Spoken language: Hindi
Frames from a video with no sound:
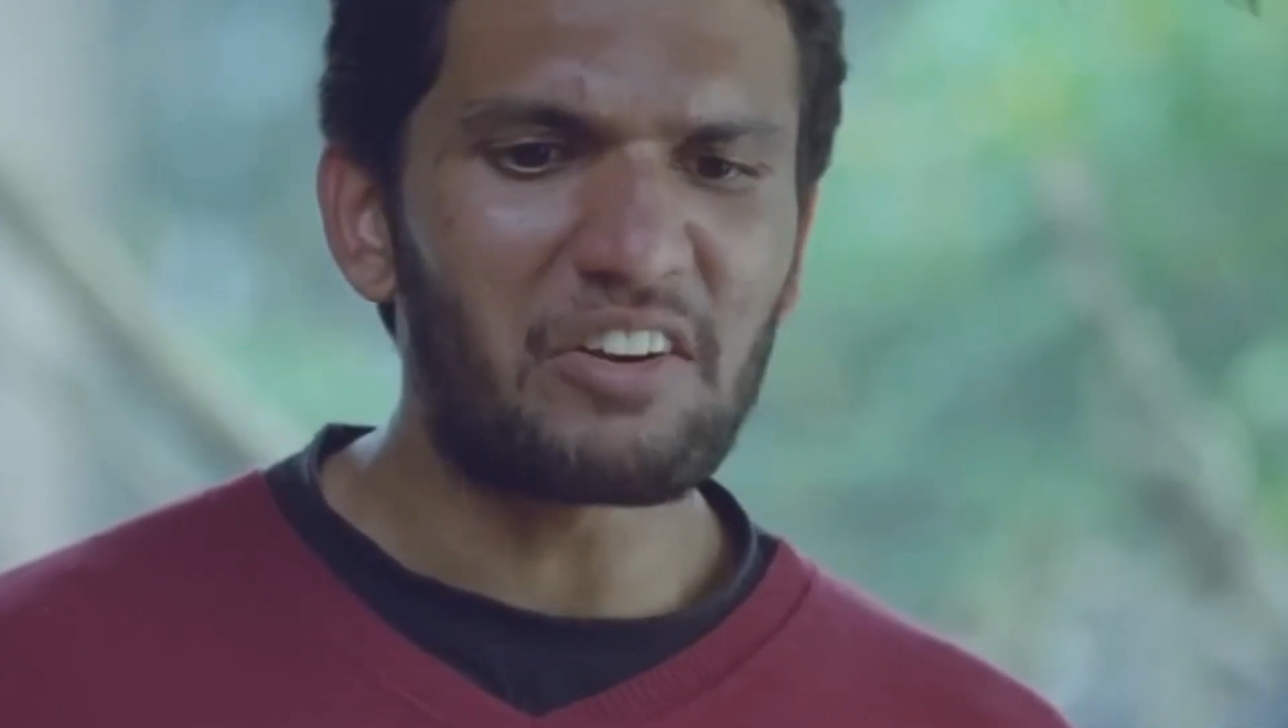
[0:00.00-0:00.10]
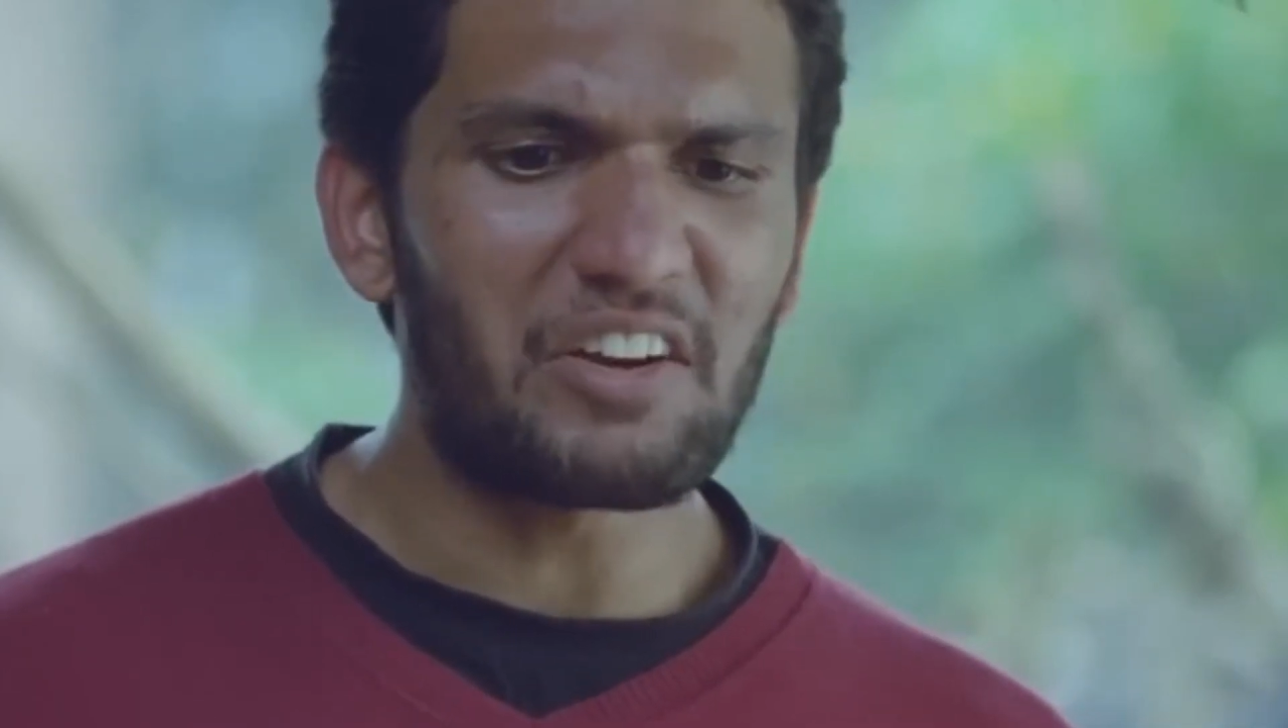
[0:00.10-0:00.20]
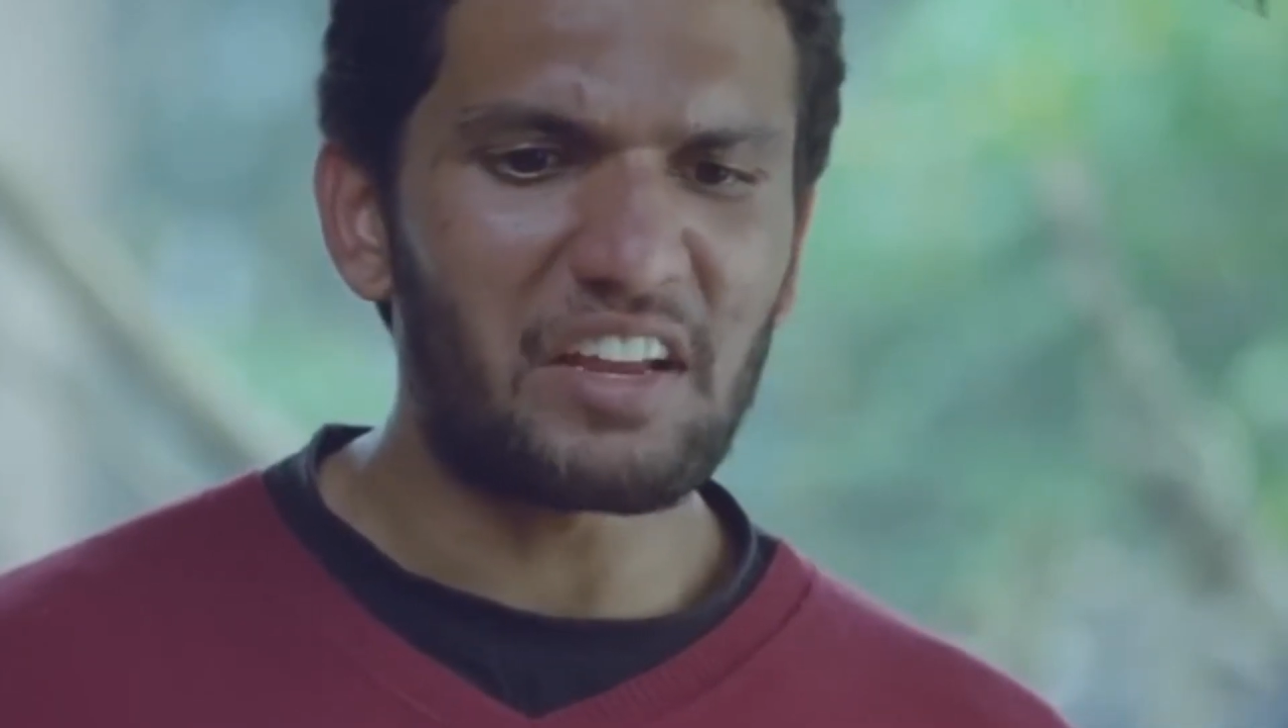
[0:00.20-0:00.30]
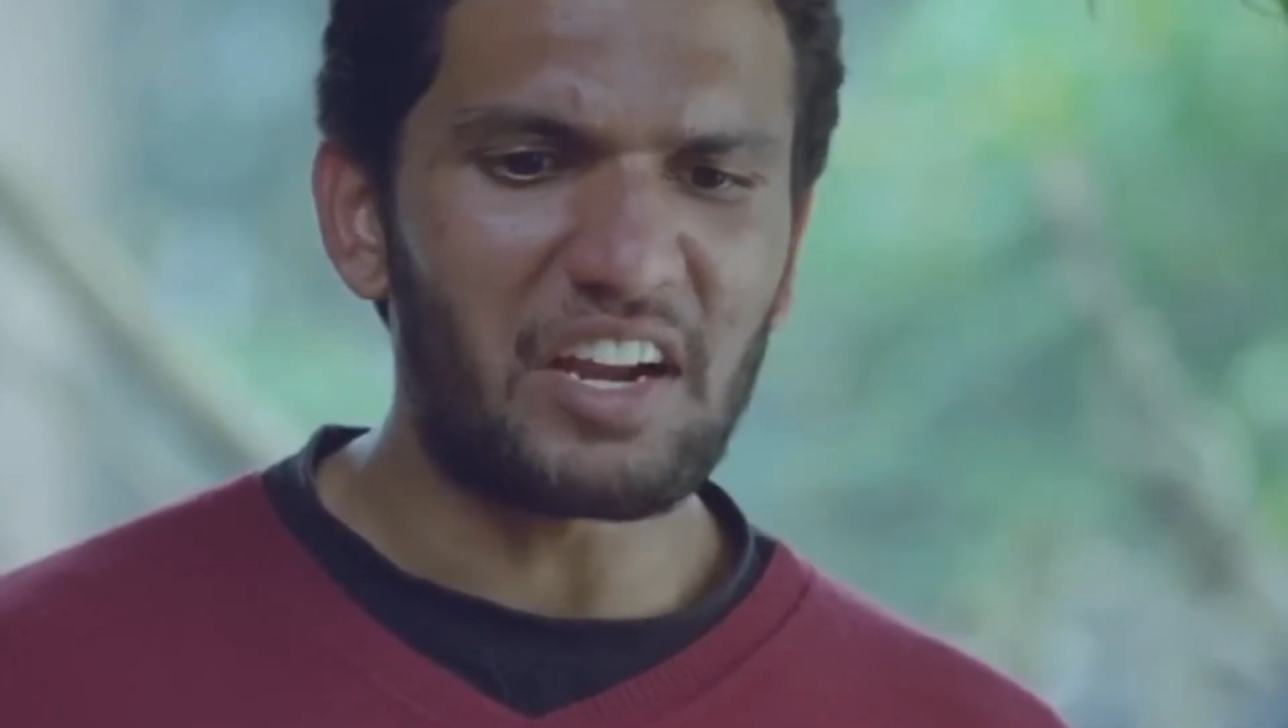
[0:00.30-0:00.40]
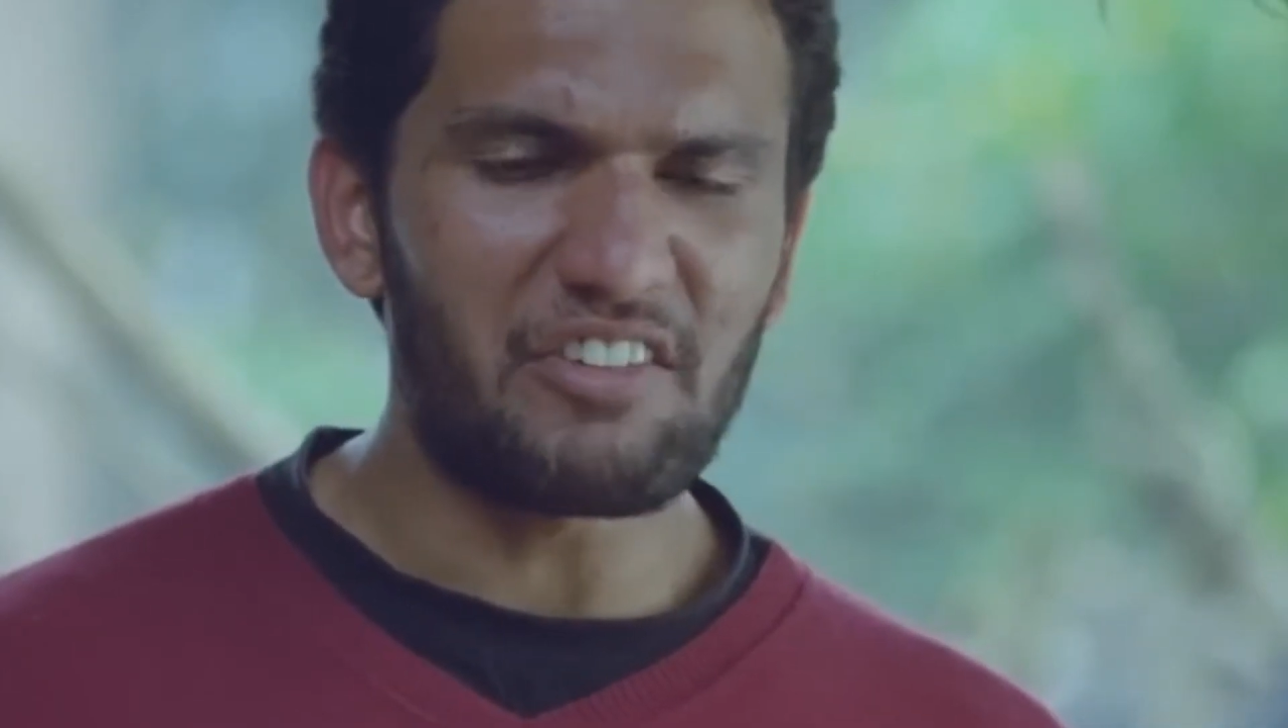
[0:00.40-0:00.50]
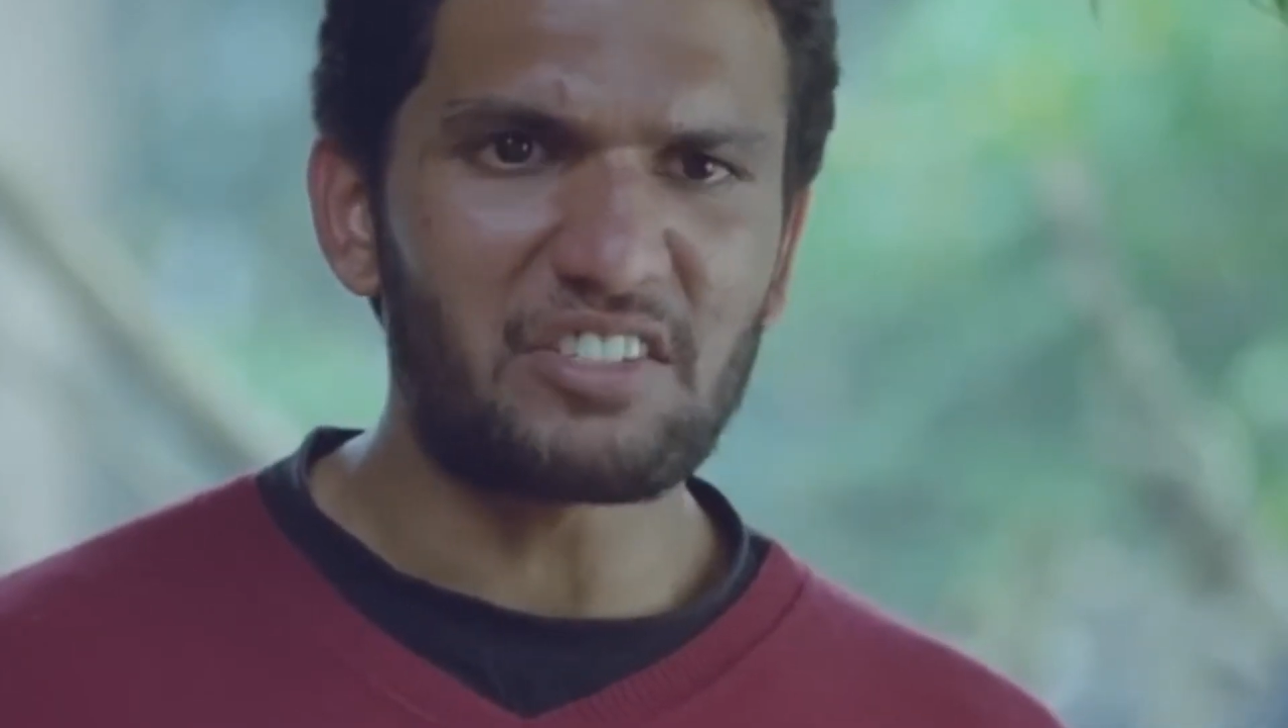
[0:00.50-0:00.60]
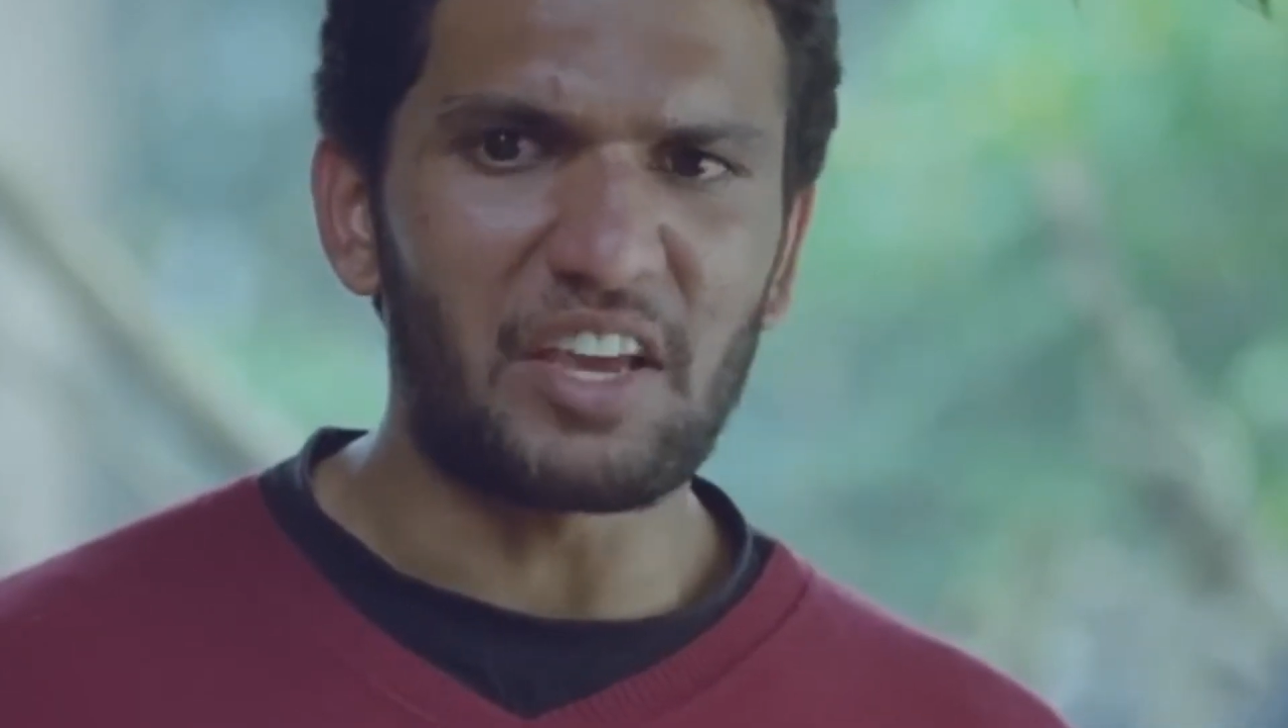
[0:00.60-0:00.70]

मछलियों को लाद